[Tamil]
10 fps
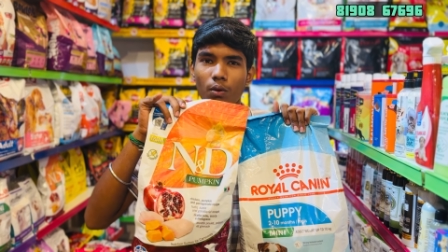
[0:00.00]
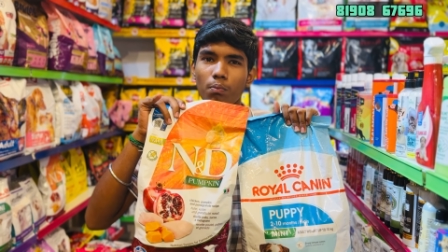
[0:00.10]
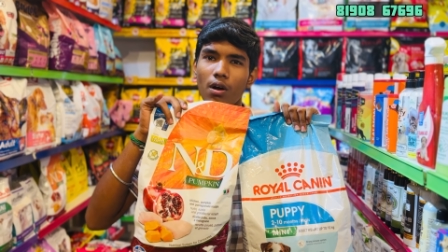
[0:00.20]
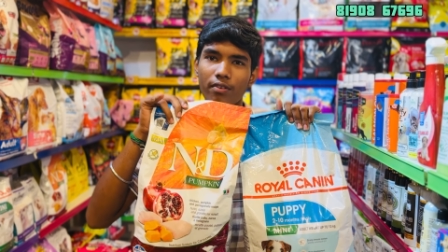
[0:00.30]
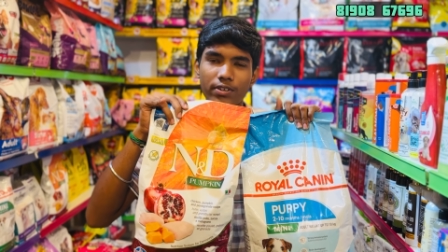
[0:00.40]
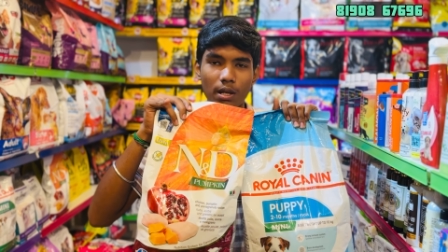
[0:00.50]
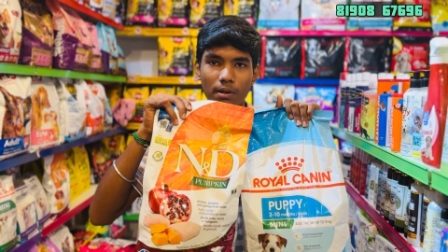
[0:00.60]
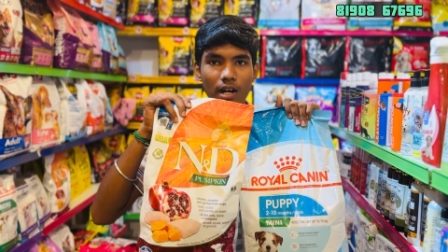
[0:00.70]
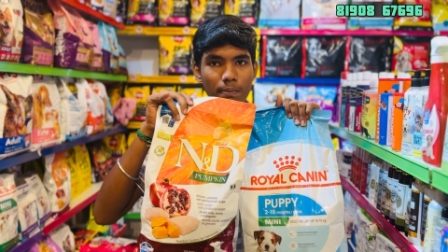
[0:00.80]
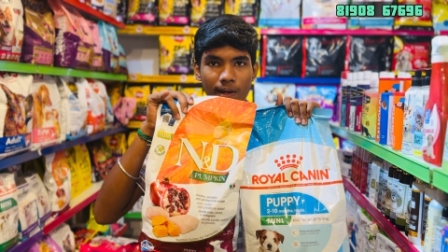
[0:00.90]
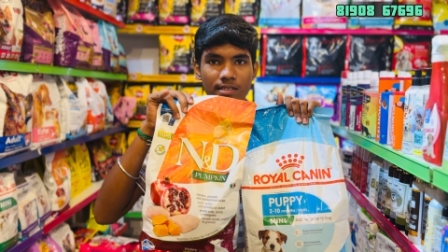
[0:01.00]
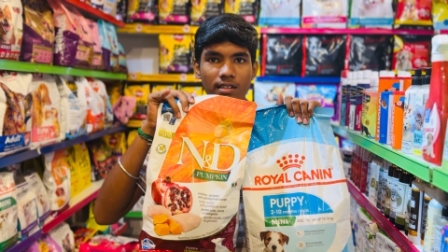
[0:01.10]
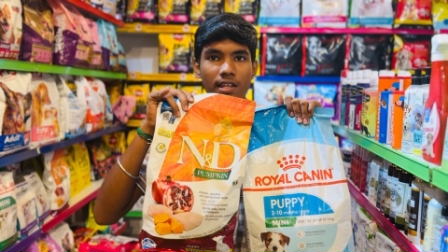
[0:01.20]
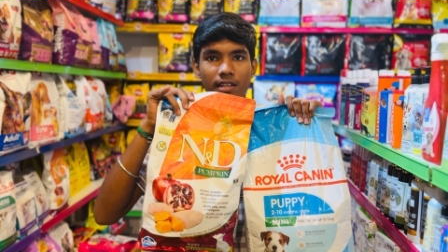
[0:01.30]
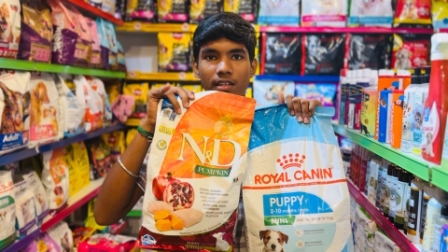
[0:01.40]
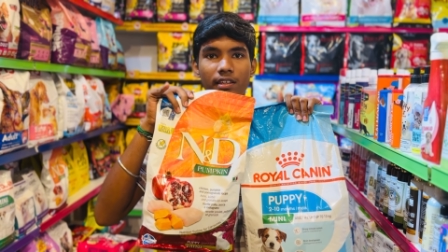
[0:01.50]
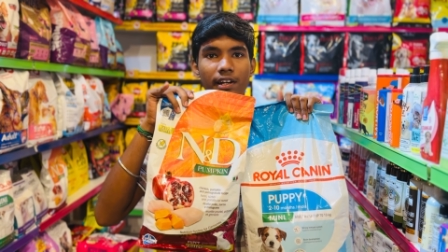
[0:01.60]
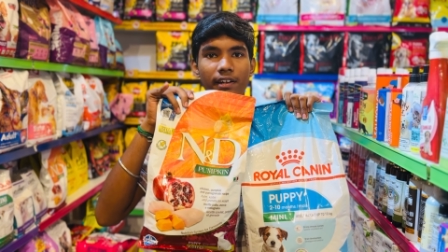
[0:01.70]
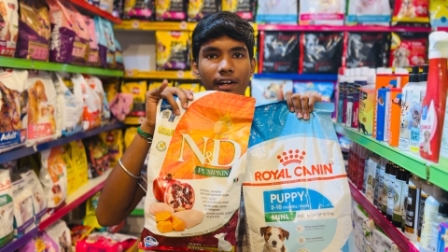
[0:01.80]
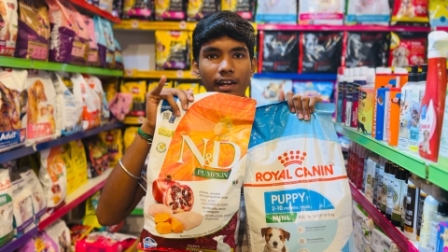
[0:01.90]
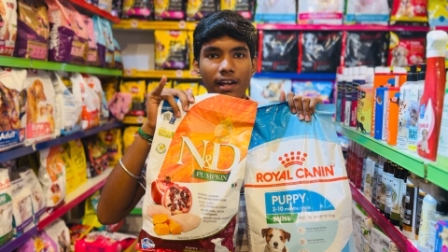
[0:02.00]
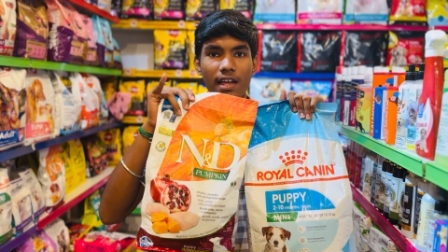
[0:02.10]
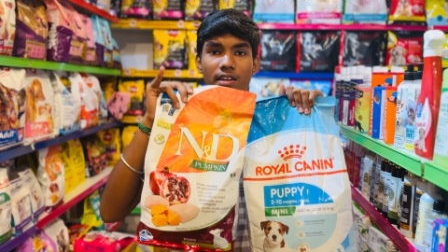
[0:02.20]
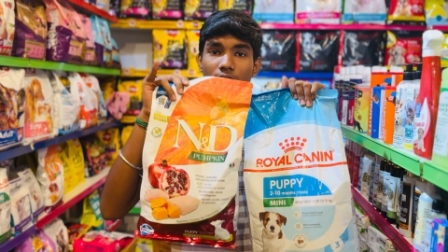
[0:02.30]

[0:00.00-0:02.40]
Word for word: ரொம்ப அஃபர்டபுளான ப்ரைஸில் இருக்குதுன்னு தேடிட்டு இருக்கீங்க